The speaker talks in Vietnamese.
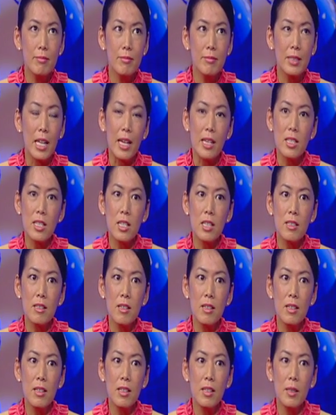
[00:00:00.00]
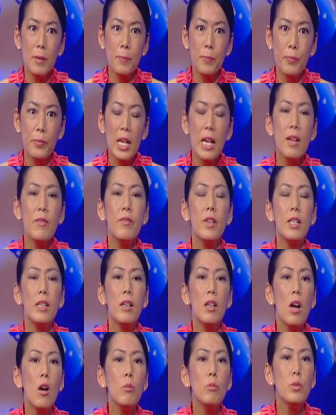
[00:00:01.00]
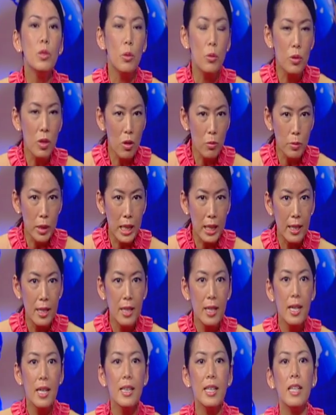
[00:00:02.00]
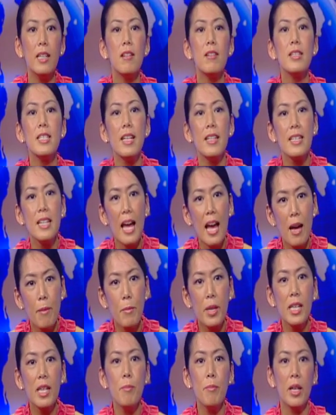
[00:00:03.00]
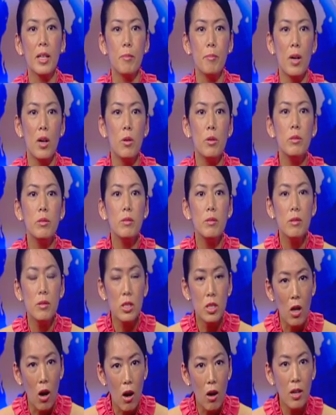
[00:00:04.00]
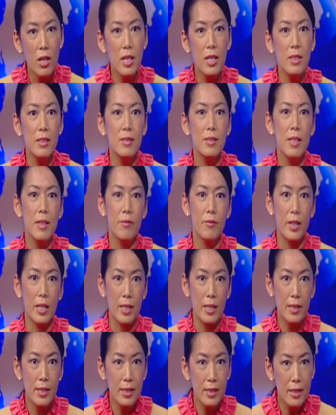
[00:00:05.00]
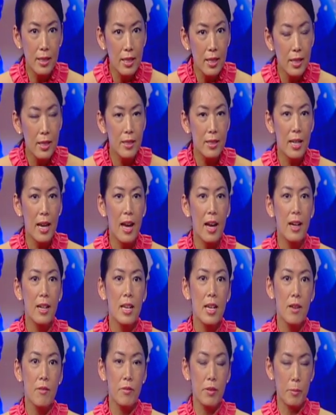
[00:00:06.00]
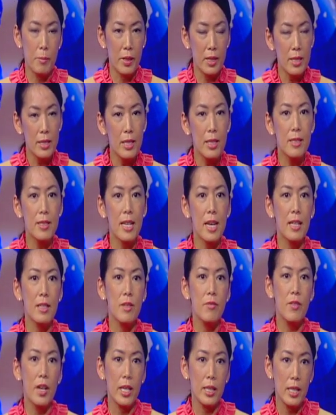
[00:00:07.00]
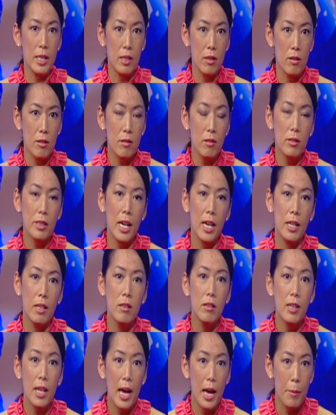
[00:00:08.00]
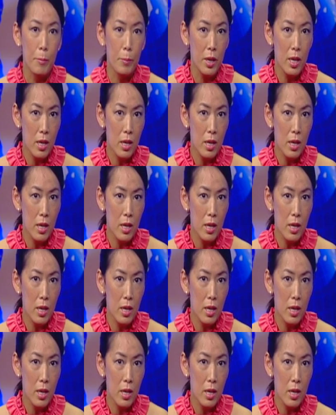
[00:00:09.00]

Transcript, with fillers: để cho nó vì nó không đủ không khí thì nó sẽ ra mấy cái mạch máu nhỏ hơn và nó tia ra và mà nó tia ra như vậy thì nó có thể nó làm